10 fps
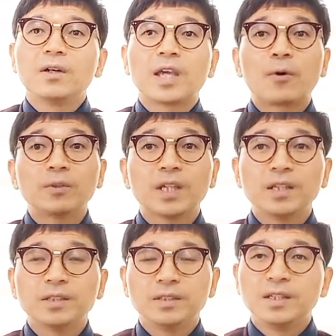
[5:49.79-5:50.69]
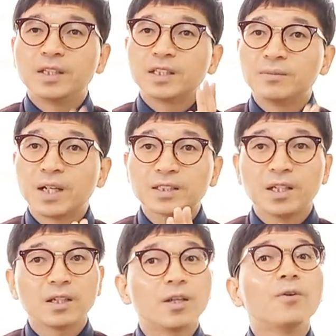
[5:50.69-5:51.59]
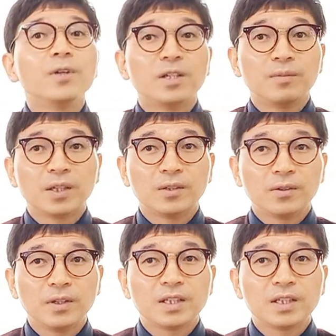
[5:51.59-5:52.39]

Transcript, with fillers: 개골산은 금강산의 겨울 이름이거든요.